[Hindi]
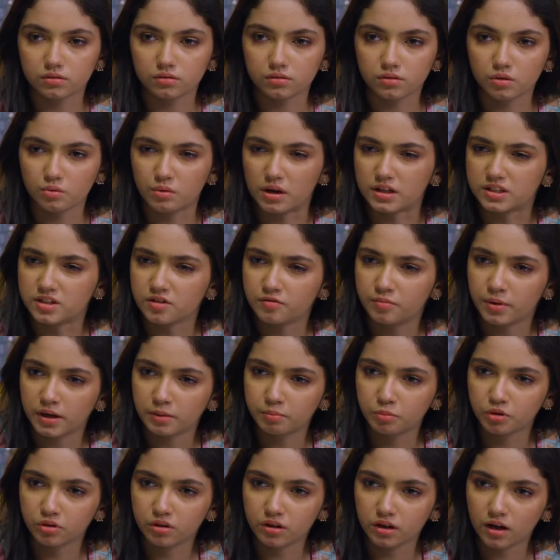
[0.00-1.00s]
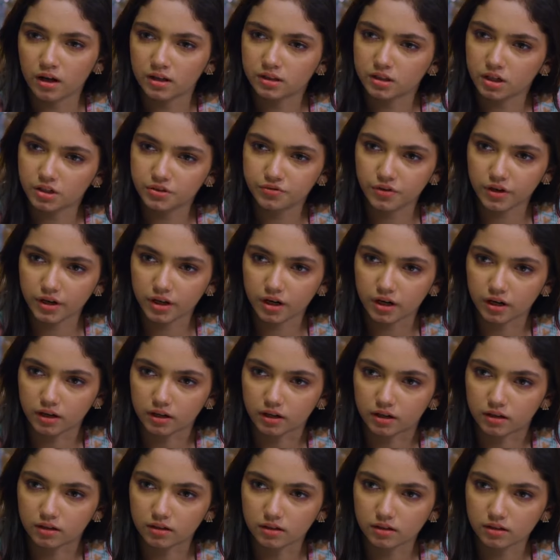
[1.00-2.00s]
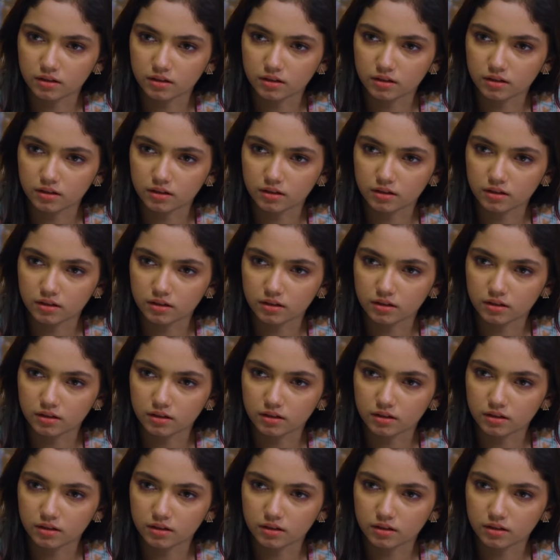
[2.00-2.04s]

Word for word: तो वासिफ भाई पूरी रात आज वही रहेंगे